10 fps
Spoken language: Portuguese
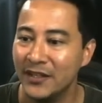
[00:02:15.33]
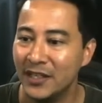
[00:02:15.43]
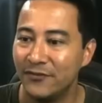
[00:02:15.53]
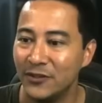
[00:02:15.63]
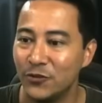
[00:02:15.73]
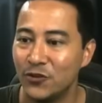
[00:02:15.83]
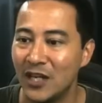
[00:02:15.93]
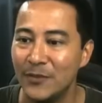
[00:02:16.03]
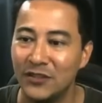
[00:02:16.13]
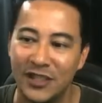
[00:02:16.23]
Ele faz o
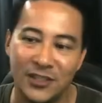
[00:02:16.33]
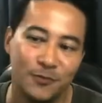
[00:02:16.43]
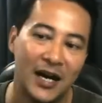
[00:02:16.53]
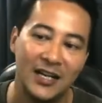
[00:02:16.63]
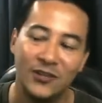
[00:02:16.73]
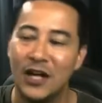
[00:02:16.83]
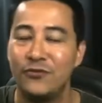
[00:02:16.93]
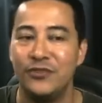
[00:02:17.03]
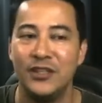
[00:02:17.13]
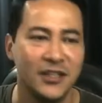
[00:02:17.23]
cruzamento, ela esbarra ali no
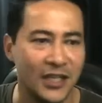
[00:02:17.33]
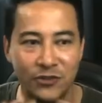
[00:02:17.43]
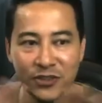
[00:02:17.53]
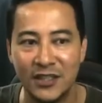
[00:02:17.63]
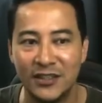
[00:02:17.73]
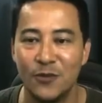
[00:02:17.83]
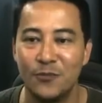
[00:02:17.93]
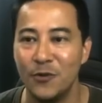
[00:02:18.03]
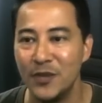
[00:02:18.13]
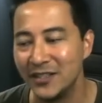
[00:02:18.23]
Rafinha, ganha o escanteio
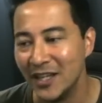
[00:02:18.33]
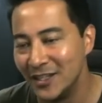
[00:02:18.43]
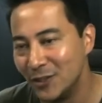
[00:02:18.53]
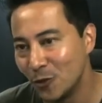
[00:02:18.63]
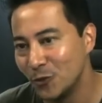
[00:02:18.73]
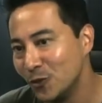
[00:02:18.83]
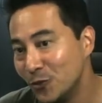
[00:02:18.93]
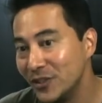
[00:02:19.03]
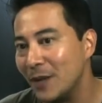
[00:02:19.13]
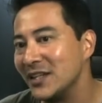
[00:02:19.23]
Palmeiras, e isso começou a
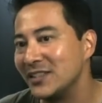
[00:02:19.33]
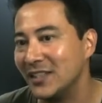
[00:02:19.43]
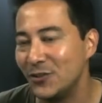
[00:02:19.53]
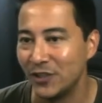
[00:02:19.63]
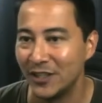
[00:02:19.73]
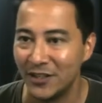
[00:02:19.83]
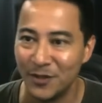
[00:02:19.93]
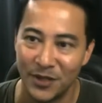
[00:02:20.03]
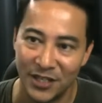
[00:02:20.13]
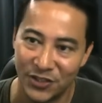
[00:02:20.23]
mudar bastante o cenário da
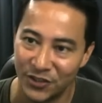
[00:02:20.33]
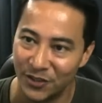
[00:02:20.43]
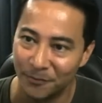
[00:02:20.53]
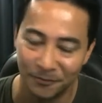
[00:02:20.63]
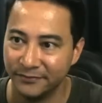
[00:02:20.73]
partida.